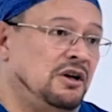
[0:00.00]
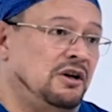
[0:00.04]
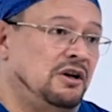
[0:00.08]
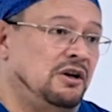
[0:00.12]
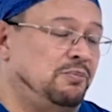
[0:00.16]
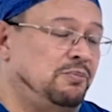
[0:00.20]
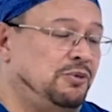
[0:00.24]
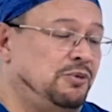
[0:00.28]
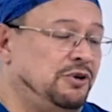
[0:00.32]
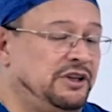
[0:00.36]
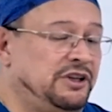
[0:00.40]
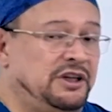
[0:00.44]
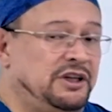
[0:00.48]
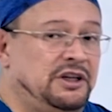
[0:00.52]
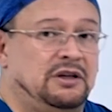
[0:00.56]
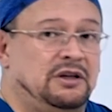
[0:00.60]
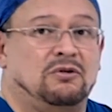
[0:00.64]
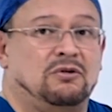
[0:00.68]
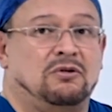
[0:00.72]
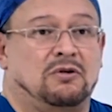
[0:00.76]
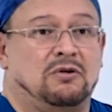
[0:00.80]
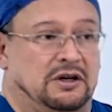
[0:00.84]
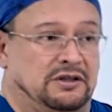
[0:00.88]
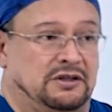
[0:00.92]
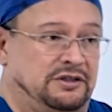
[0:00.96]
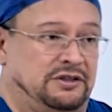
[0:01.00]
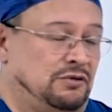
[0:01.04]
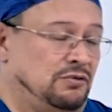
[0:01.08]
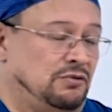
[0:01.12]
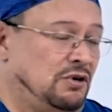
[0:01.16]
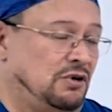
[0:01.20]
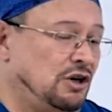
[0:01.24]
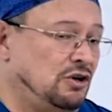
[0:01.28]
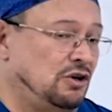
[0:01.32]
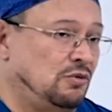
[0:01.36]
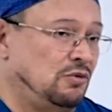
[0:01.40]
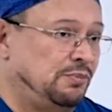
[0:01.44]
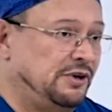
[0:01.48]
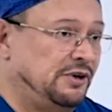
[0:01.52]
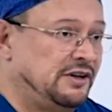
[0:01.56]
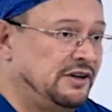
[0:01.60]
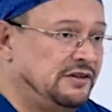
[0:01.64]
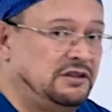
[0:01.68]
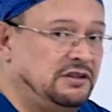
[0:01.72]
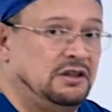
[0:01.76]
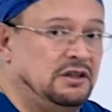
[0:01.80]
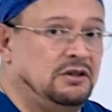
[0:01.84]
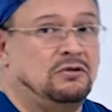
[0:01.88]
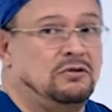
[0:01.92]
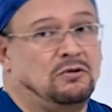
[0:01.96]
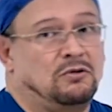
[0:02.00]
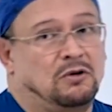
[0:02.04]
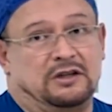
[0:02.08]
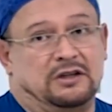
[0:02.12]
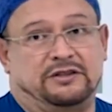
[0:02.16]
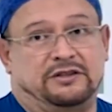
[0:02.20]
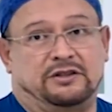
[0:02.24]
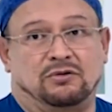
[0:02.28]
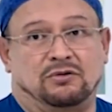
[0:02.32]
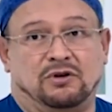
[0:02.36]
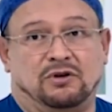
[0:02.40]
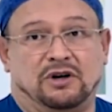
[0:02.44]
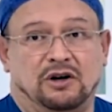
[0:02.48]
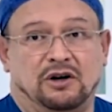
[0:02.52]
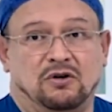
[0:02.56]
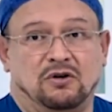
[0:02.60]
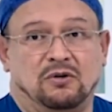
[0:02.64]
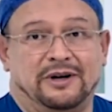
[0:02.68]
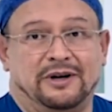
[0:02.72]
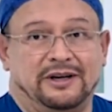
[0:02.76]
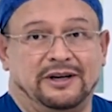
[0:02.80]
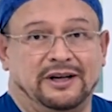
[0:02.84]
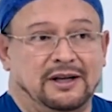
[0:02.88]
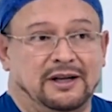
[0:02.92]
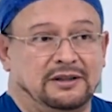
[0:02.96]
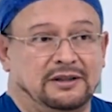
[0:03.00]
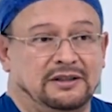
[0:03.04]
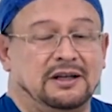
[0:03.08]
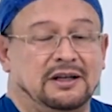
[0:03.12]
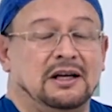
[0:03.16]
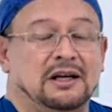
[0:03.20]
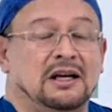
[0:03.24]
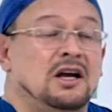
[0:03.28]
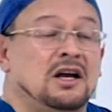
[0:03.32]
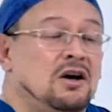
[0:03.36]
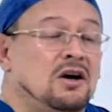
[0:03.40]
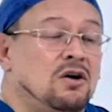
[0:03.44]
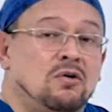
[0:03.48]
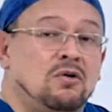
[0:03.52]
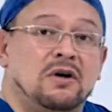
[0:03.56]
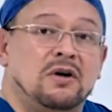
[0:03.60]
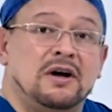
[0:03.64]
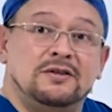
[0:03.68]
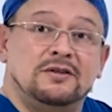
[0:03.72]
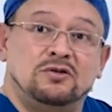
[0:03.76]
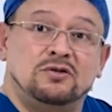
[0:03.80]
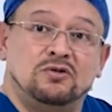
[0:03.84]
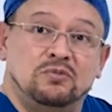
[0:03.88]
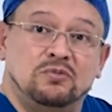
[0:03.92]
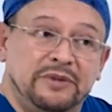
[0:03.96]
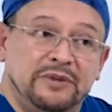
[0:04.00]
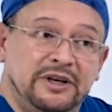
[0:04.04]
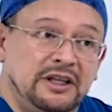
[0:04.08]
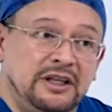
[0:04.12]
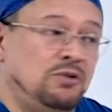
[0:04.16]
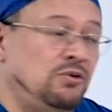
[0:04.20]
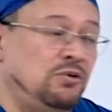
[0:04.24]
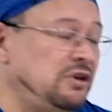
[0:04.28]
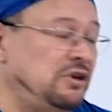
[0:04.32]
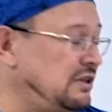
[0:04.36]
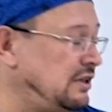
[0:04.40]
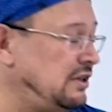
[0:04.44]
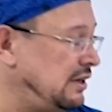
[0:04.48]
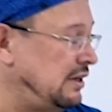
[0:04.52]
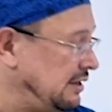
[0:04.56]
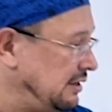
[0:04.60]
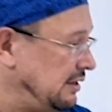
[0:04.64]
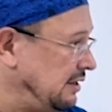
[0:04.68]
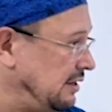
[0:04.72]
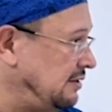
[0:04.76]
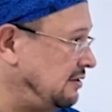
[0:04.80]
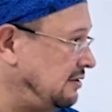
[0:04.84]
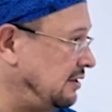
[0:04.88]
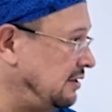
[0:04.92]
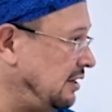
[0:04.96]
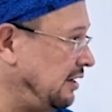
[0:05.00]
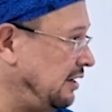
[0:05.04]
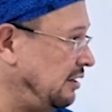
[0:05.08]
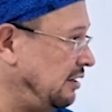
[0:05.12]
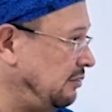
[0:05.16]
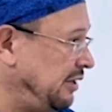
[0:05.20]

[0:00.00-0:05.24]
eh, puede ir o al cirujano plástico o al cirujano bariatra o a su médico internista.